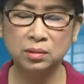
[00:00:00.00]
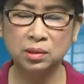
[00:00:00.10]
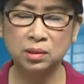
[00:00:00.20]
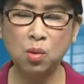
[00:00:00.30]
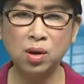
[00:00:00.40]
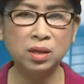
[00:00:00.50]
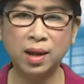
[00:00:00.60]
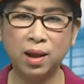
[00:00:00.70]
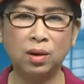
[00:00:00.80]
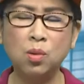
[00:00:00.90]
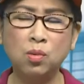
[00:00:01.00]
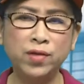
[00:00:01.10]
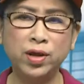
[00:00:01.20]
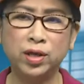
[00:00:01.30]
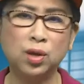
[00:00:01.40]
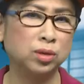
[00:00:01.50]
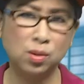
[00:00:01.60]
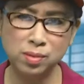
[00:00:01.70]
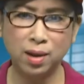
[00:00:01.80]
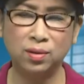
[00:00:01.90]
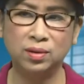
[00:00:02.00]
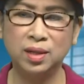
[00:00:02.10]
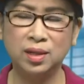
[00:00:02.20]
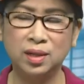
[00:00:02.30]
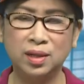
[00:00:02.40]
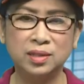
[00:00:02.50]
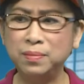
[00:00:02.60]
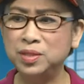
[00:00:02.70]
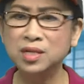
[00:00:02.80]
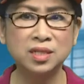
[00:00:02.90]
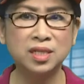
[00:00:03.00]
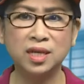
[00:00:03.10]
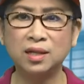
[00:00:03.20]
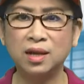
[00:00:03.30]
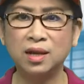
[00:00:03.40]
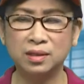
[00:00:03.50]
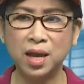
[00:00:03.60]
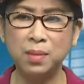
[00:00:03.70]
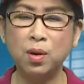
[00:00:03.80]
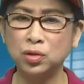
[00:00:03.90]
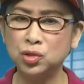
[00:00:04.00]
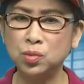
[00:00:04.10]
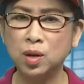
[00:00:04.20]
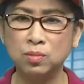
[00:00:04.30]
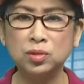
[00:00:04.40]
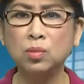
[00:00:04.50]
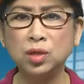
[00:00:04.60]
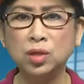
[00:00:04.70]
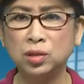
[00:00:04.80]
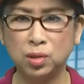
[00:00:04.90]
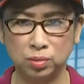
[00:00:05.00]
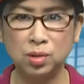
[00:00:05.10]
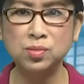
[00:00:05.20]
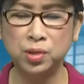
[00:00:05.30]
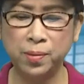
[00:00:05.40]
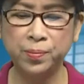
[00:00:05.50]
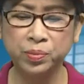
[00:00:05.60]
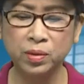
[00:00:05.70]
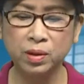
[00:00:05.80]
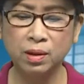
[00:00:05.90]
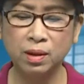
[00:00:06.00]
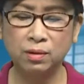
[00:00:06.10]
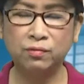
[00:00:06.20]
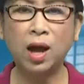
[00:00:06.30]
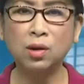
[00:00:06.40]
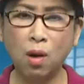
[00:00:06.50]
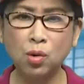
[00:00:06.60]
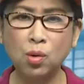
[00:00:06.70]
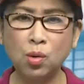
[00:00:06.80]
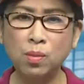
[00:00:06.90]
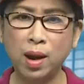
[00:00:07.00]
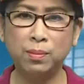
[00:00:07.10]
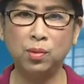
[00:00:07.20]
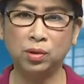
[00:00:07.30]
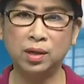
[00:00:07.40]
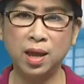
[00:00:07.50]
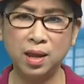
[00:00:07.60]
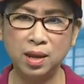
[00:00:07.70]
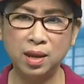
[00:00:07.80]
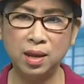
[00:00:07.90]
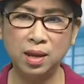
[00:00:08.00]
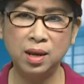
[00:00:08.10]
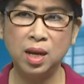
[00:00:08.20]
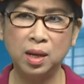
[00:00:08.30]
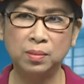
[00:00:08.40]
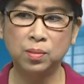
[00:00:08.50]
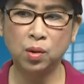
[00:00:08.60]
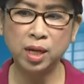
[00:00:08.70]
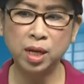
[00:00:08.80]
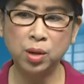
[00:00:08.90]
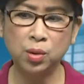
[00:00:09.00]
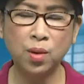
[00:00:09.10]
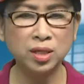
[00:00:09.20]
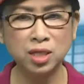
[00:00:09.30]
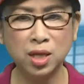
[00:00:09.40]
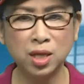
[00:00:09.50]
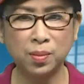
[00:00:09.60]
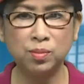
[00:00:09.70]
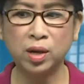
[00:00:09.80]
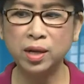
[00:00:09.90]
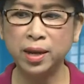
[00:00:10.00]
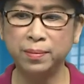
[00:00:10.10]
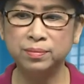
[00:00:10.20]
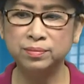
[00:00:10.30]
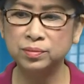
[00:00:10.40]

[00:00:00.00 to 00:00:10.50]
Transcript: không có nước nào, không có vị tổng thống nào dám trừng trị thẳng tay bọn Trung Cộng giống như Tổng thống Trump. Và đó cũng là một cái một cái điều quan trọng, một cái điểm